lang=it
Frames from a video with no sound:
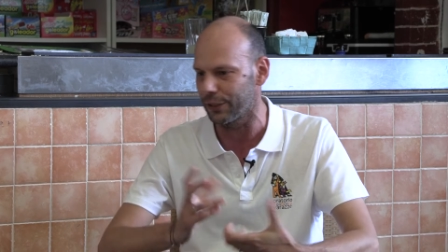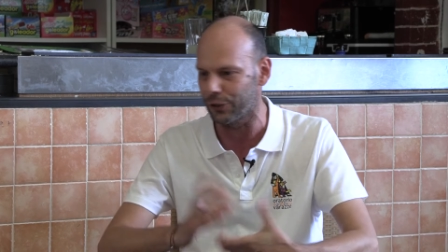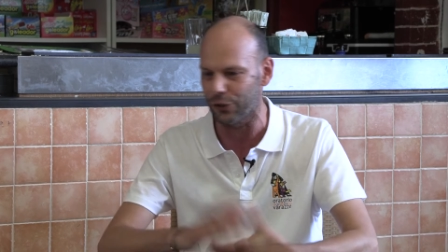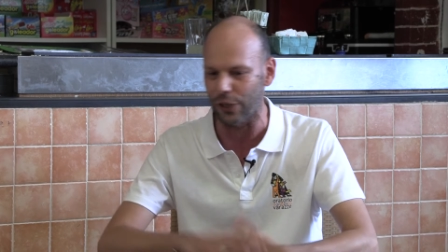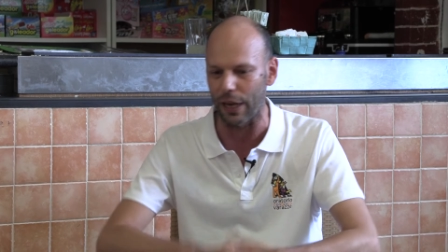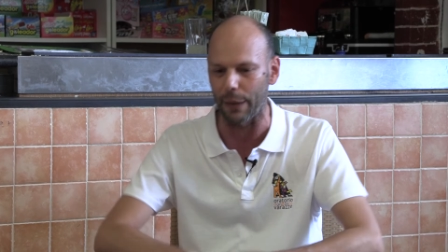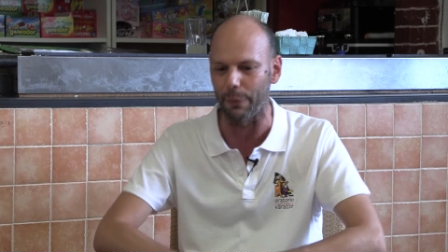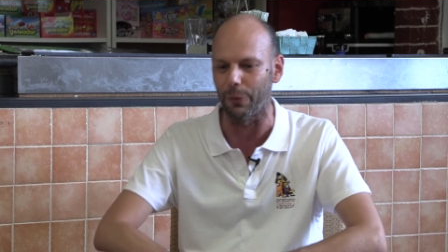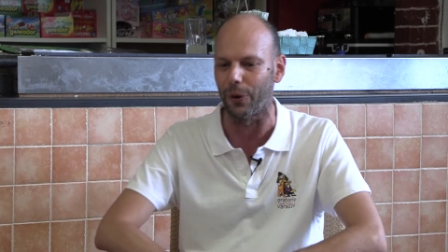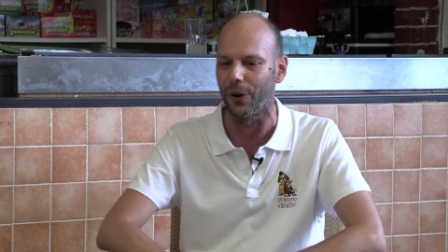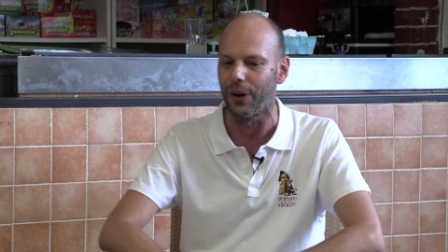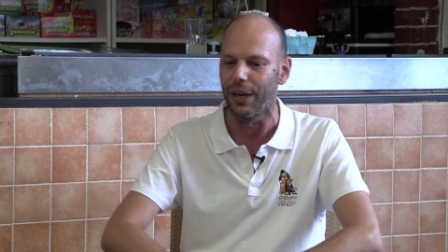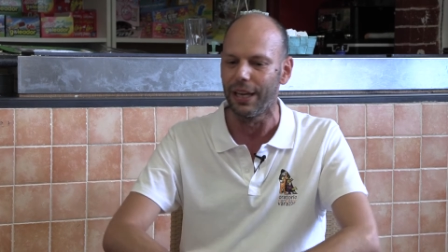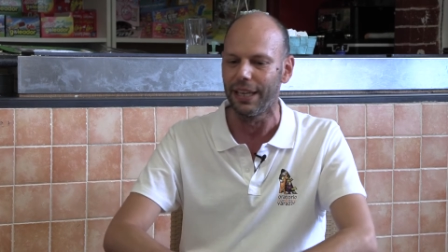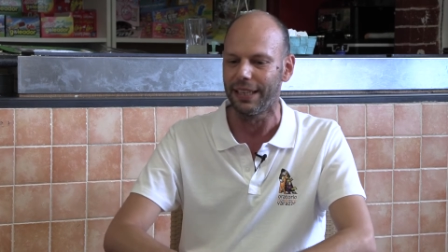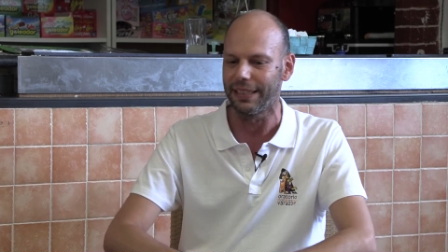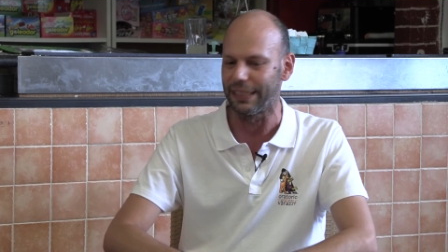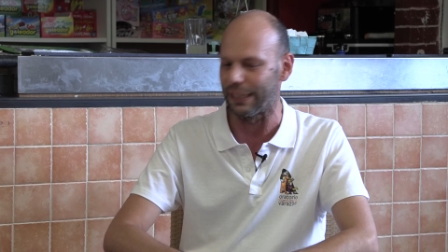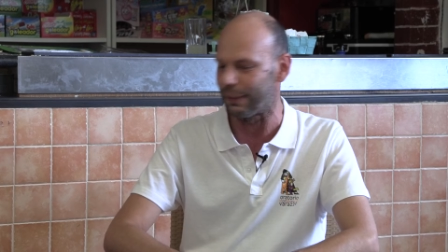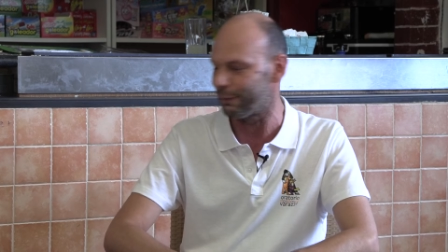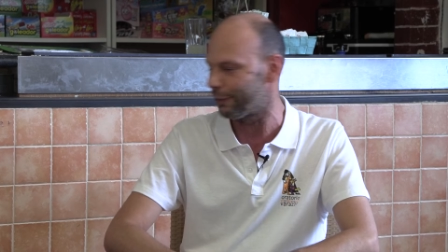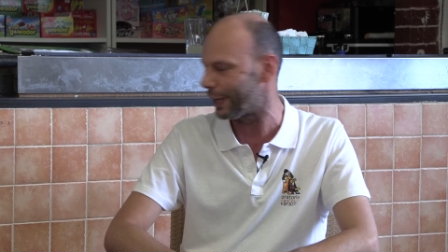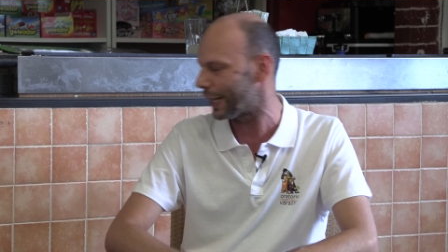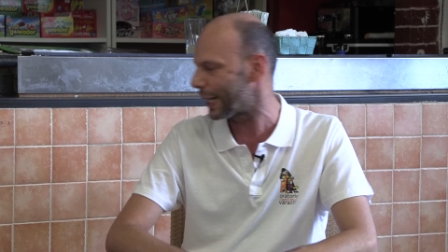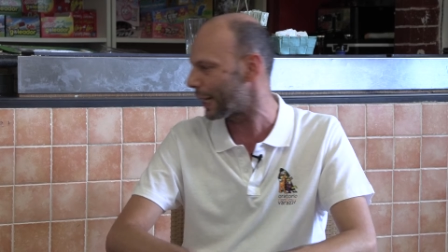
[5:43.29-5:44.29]
diciamo
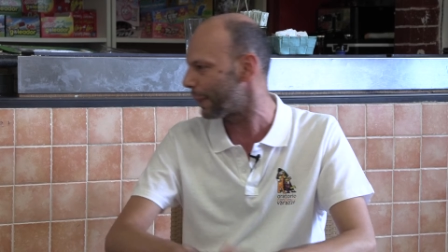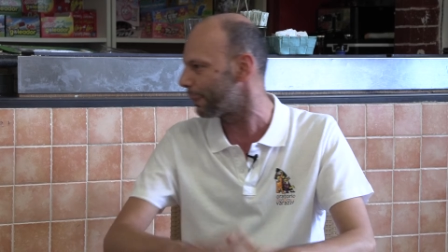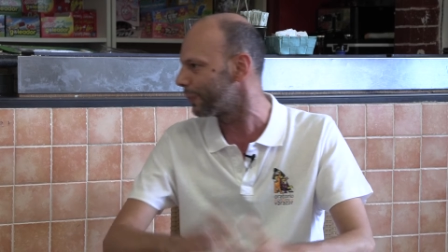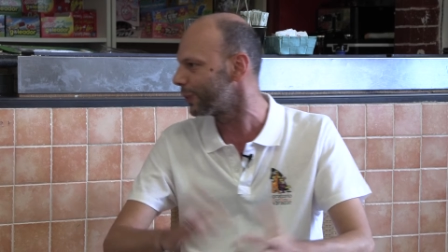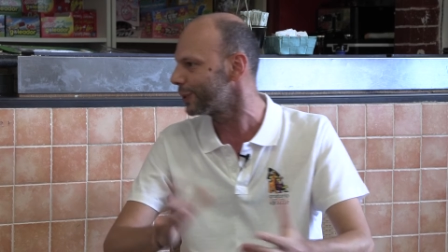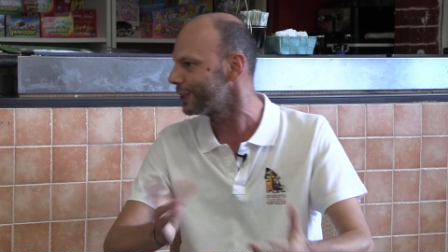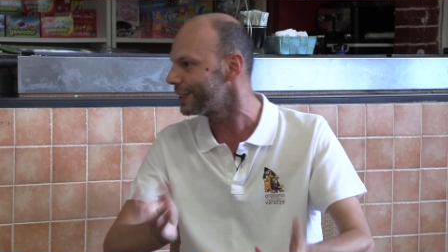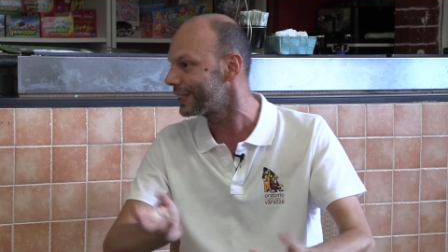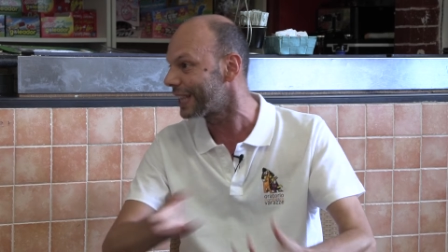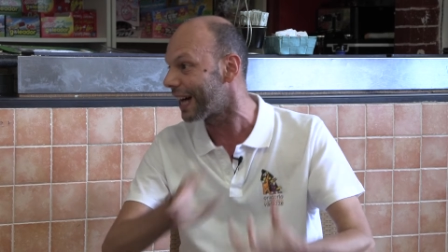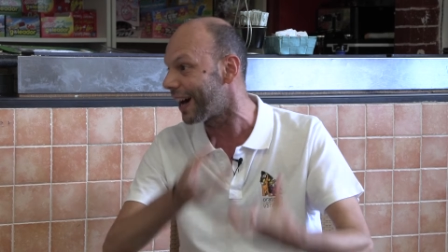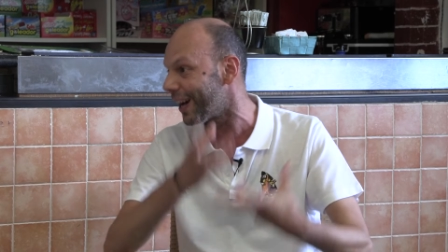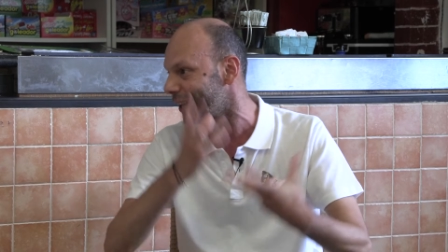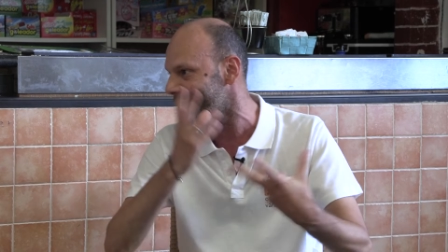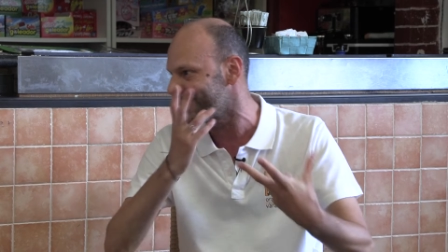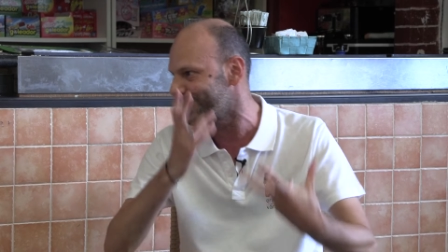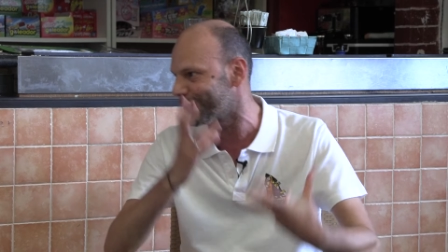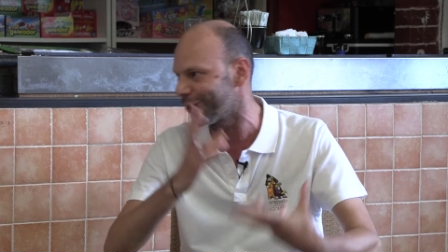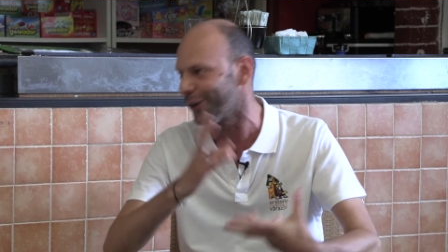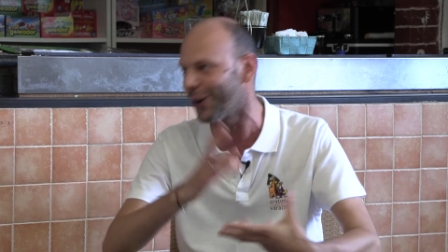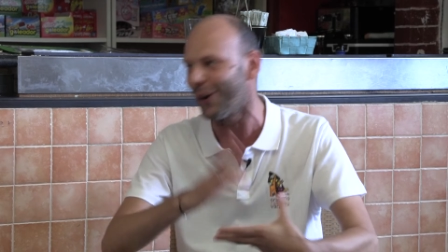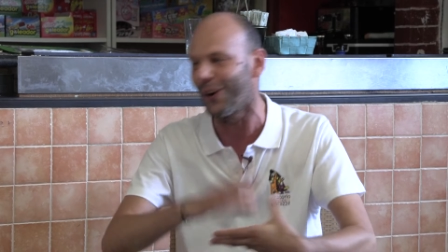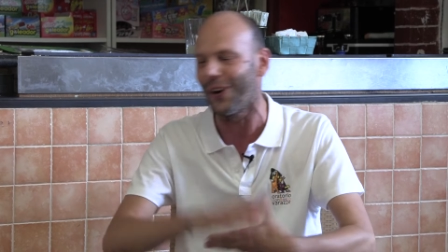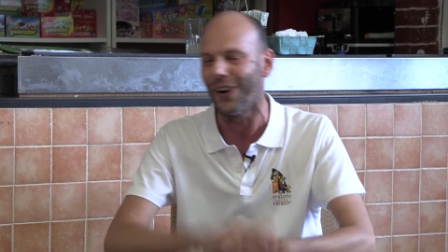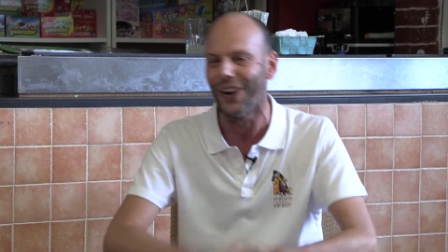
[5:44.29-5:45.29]
nel
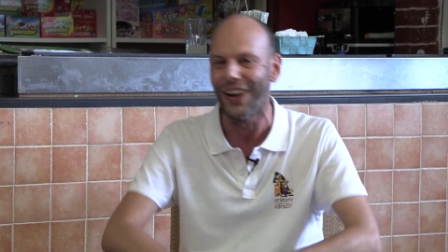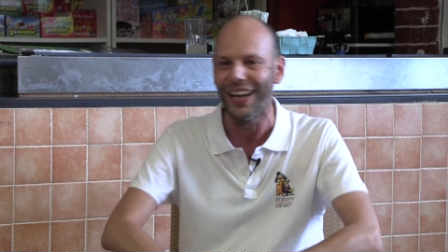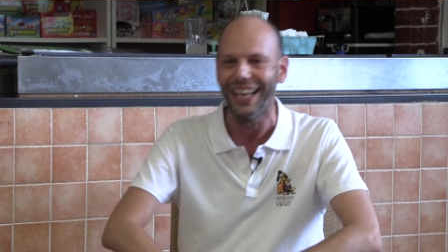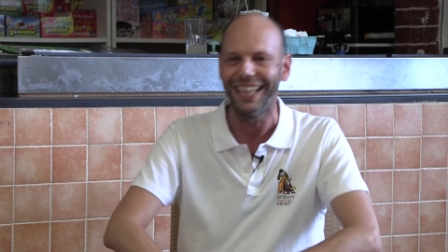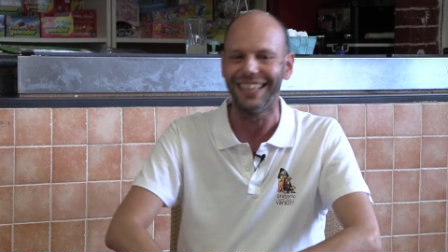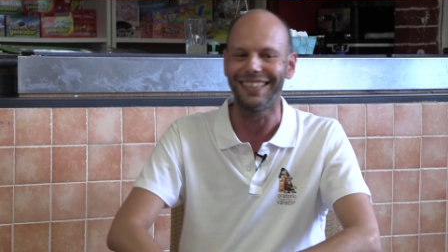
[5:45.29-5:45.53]
vagabondaggio